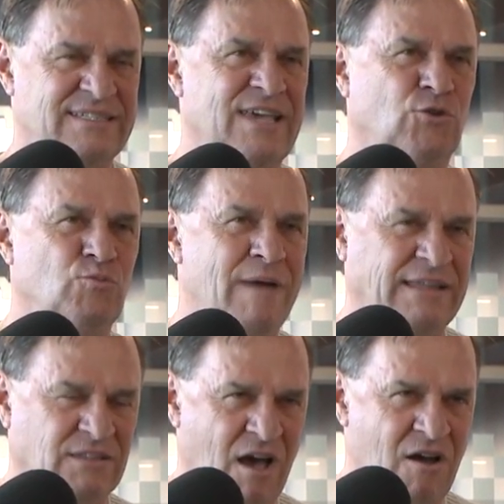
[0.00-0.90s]

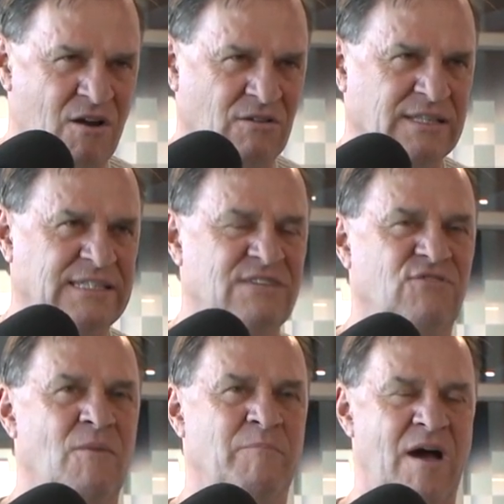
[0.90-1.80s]
incubateurs, les
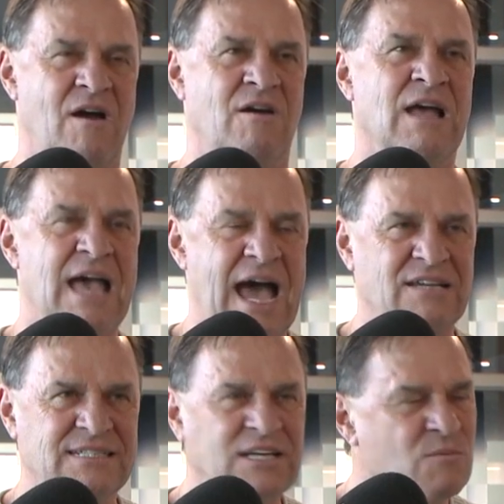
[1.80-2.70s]
développeurs.
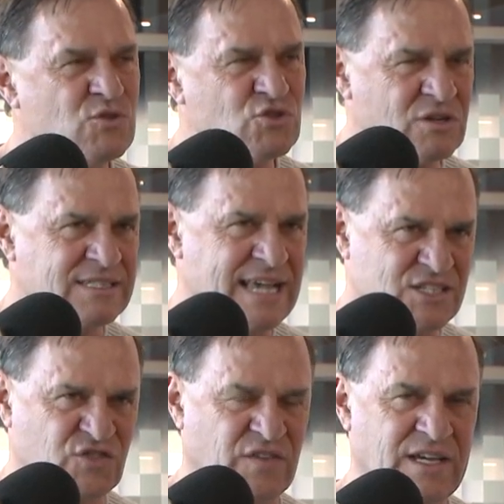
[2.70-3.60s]
Alors c'est comme ça que ça
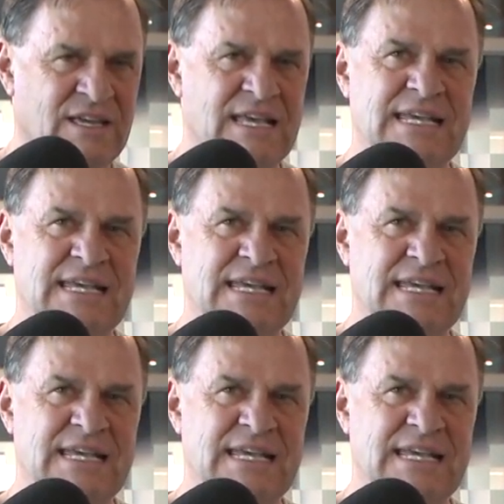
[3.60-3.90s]
se fait.